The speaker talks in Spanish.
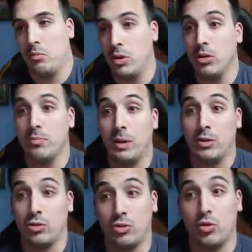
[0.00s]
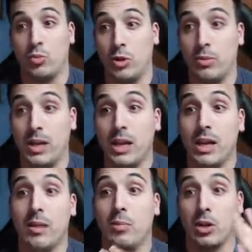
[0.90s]
Bueno, para nosotros nos vino bien
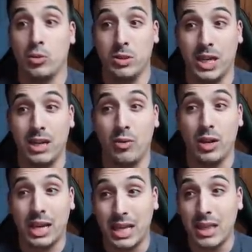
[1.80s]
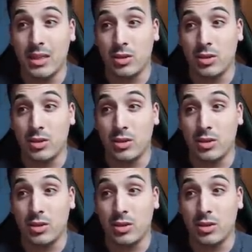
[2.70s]
porque si hubiese ganado el Cádiz